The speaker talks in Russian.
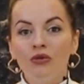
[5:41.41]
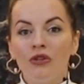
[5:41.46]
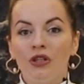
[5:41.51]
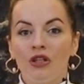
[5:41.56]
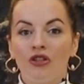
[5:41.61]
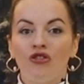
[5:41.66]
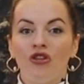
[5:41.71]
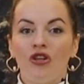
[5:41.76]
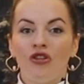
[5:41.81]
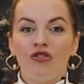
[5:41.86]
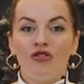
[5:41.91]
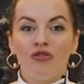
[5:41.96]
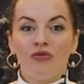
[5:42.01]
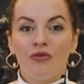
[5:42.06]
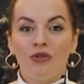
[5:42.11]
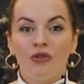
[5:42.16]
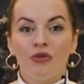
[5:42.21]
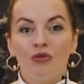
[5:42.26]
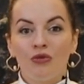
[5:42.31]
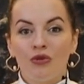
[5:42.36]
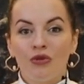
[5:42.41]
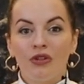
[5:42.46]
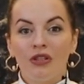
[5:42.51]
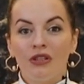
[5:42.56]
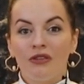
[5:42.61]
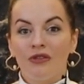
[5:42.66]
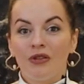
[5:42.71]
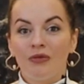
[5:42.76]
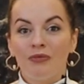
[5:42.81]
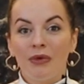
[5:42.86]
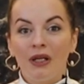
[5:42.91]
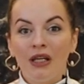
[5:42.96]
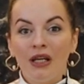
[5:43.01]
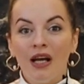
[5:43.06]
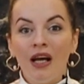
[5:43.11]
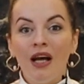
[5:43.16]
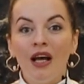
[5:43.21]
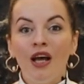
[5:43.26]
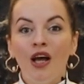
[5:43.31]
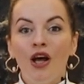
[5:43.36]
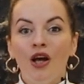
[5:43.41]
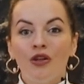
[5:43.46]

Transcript: торчащего уродливые бока,